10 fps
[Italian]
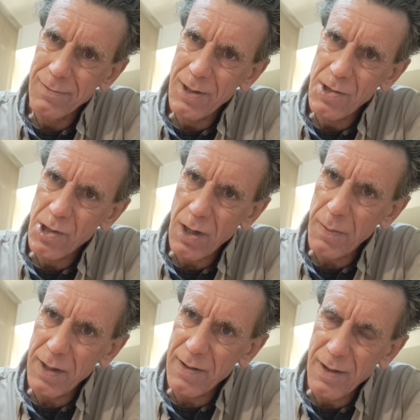
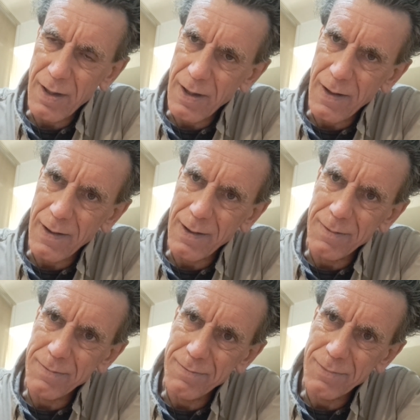
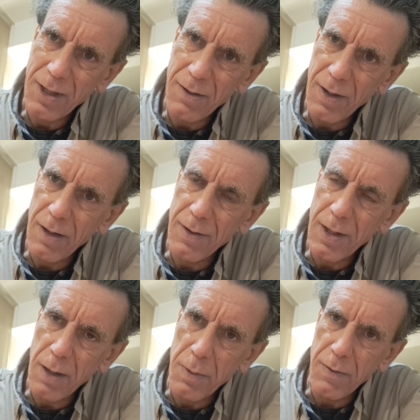sinceramente chi viene a
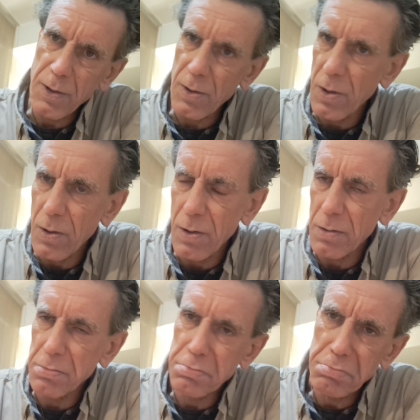vedere i miei
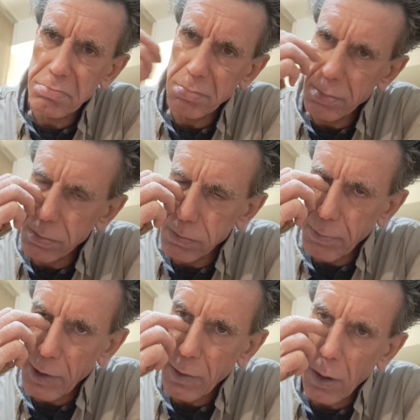video
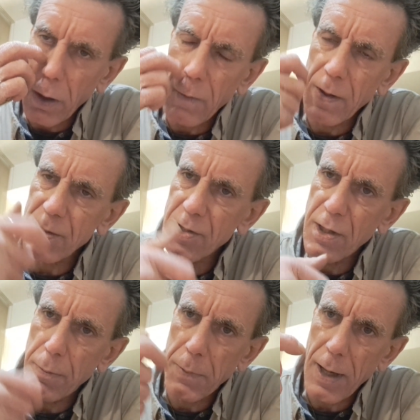mi trova, se
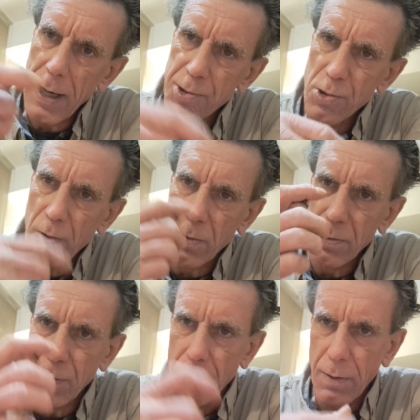gli piacciono
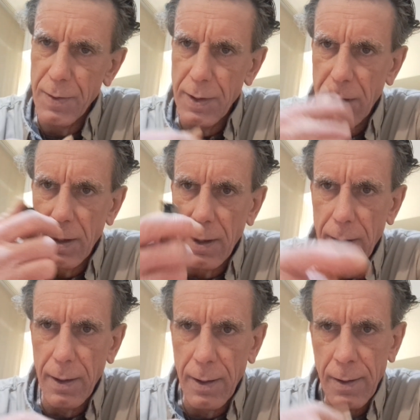continuo a
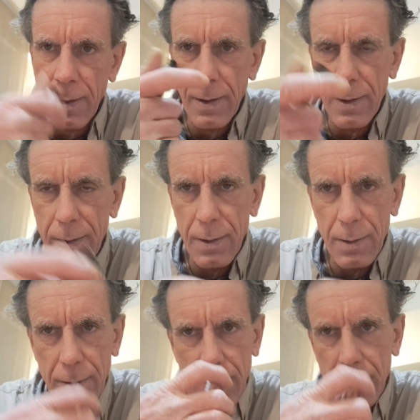vedere
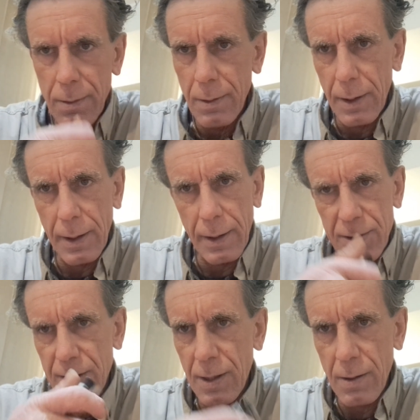e
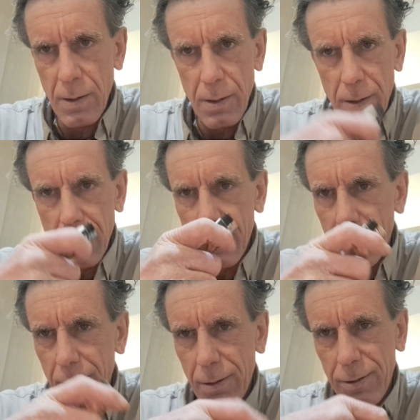se no